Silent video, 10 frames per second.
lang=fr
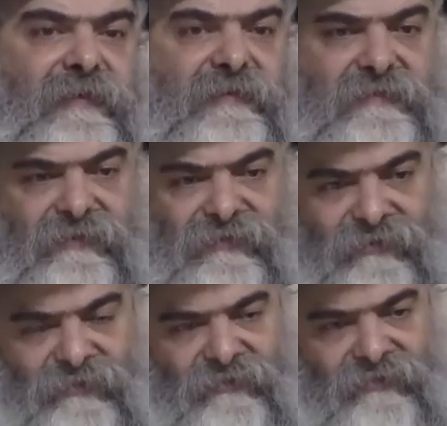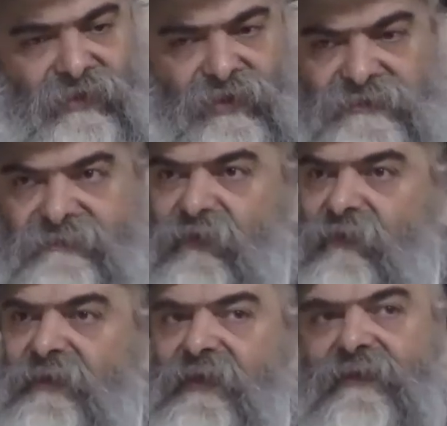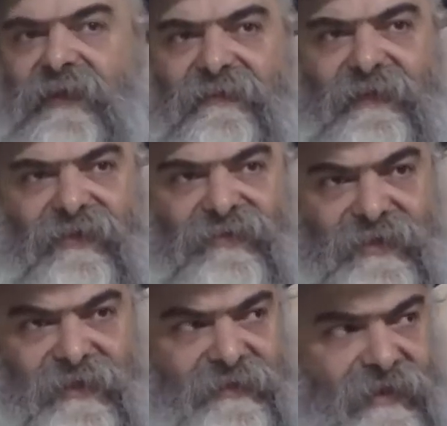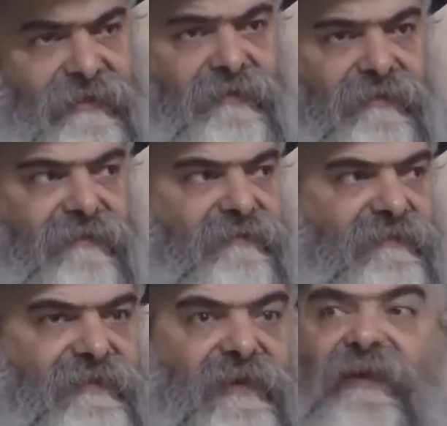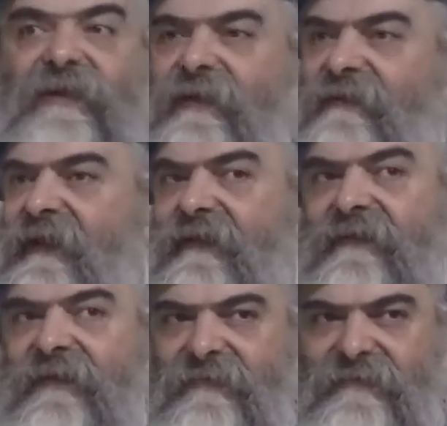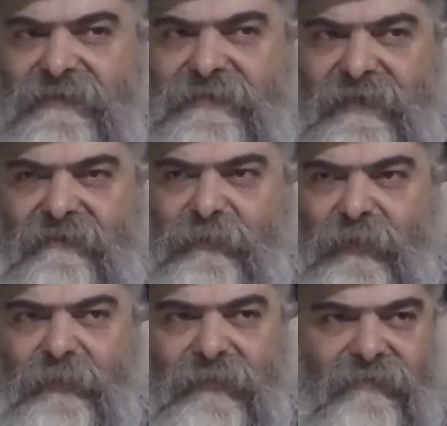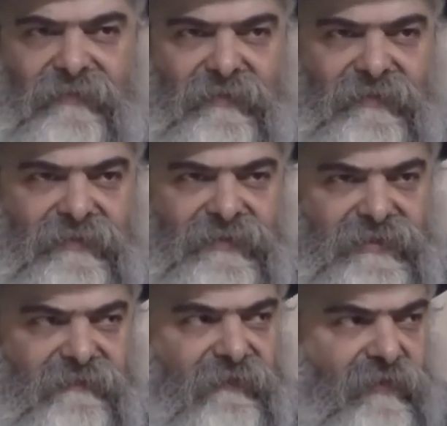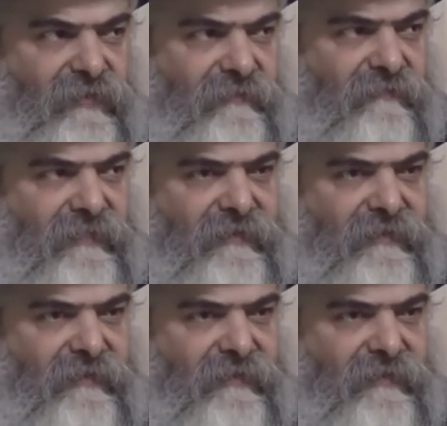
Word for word: C'est de transformer la terre de Canaan, c'est la, terre des, sept peuples, Shiva Goim,